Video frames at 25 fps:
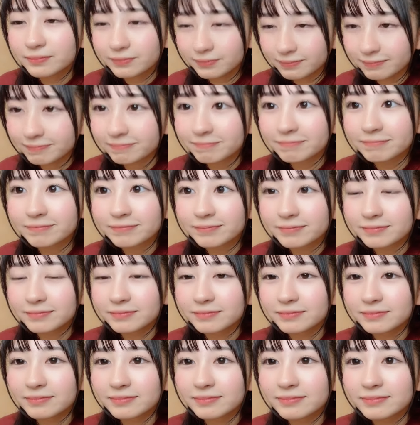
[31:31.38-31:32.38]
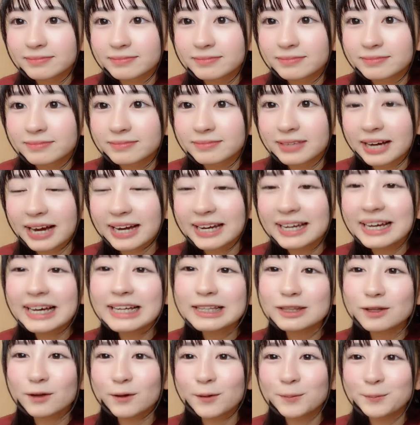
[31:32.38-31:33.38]
うんあり
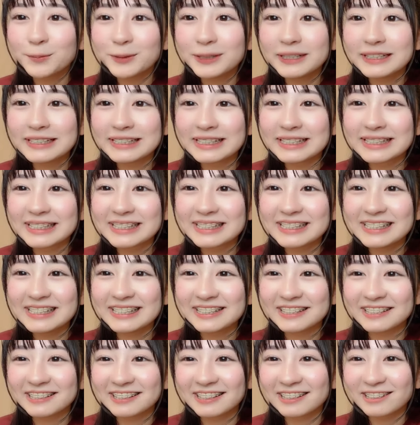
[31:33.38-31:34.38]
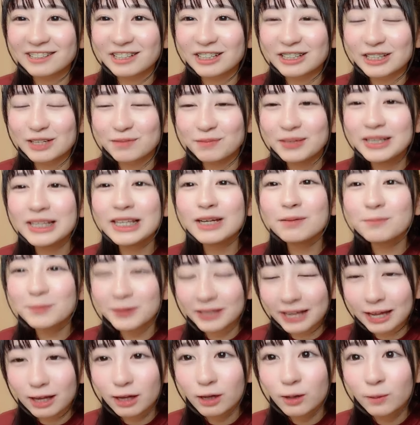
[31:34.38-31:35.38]
がとう無理せずに言っててくれてみんな
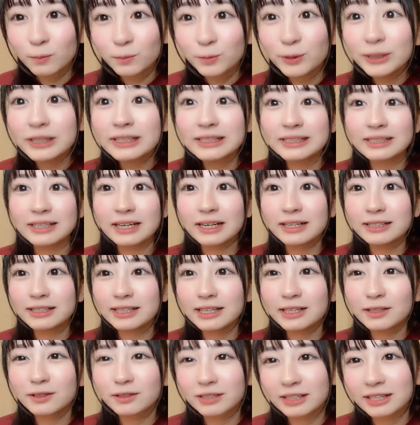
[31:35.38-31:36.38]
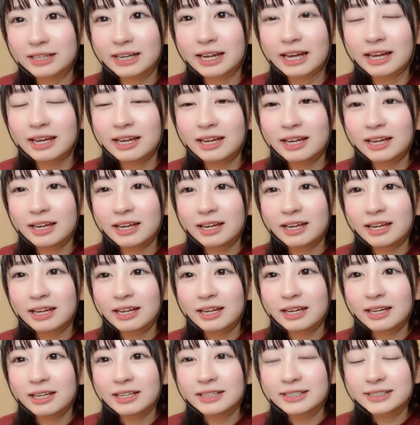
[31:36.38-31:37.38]
もね無理しない程度にね
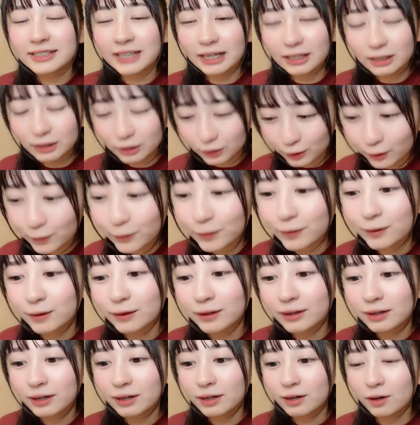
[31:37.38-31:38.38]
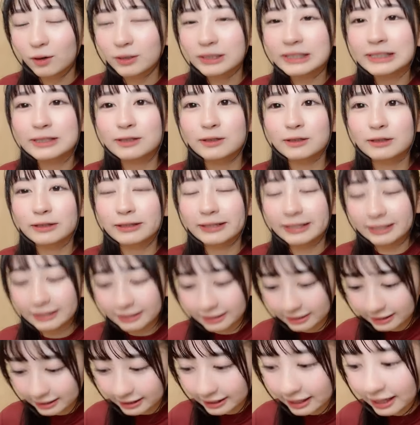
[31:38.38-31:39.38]
ちゃんとお仕事行っ
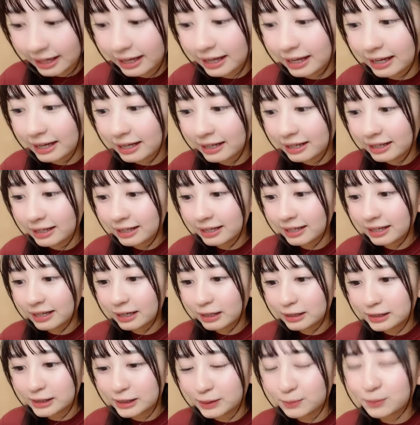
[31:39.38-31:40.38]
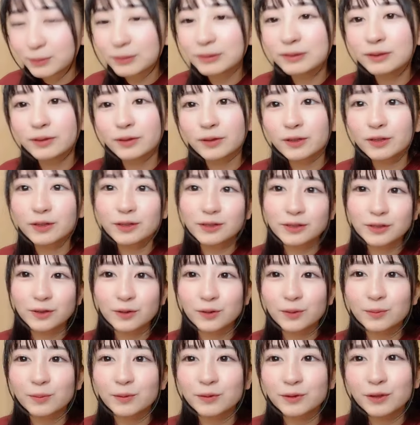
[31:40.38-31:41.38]
て自分の休
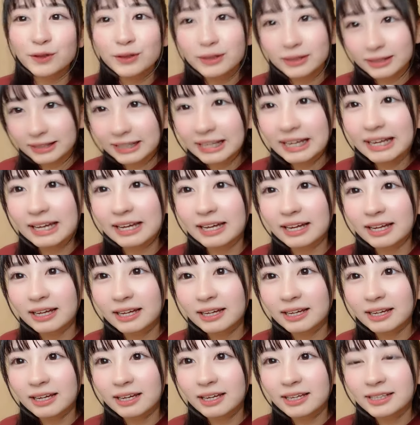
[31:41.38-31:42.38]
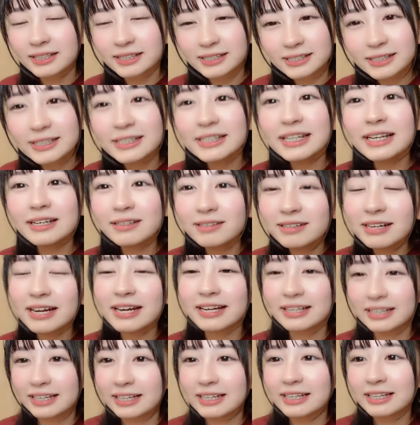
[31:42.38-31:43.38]
息もとってついでぐ
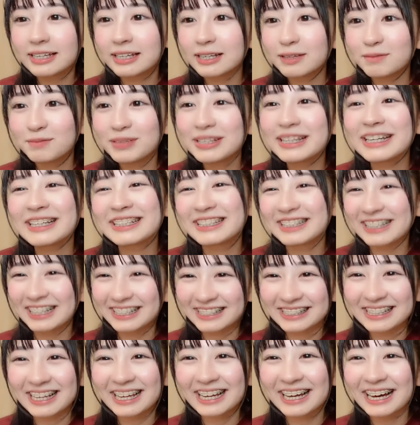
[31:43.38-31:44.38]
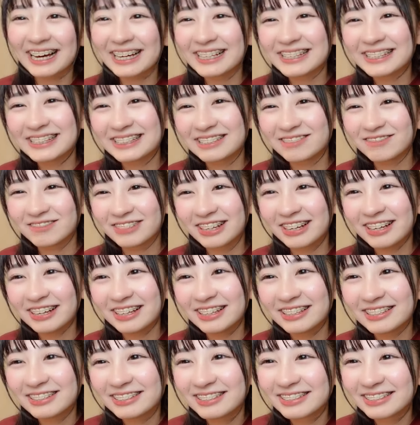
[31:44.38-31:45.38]
らいに見てください配信は。